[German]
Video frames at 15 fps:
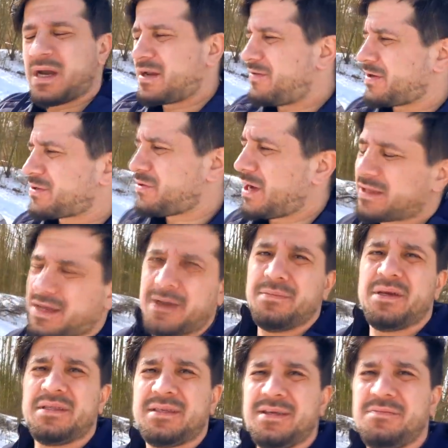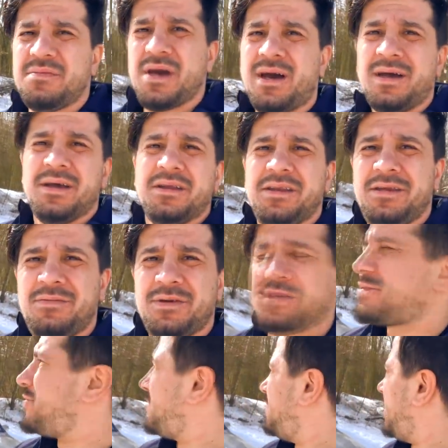mein Quattro hat kein Benzin mehr, nimm ich doch